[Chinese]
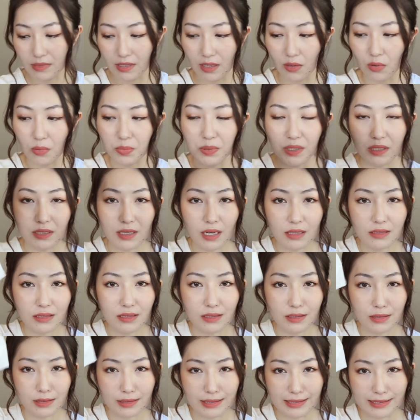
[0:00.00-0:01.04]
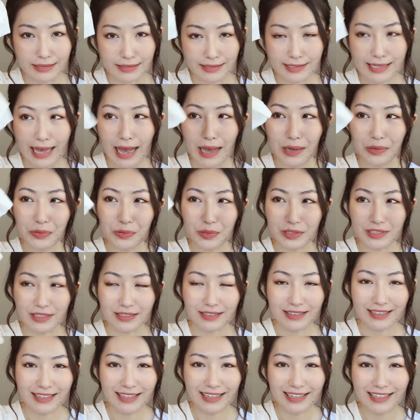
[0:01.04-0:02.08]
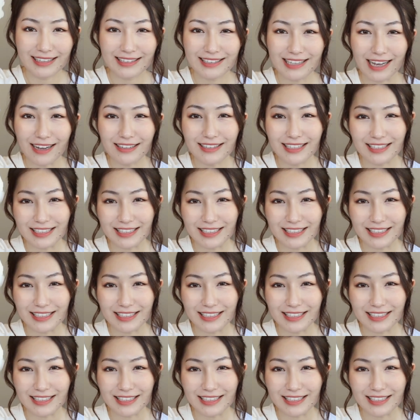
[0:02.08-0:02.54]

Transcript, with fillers: 你看我平常这是已经擦过的脏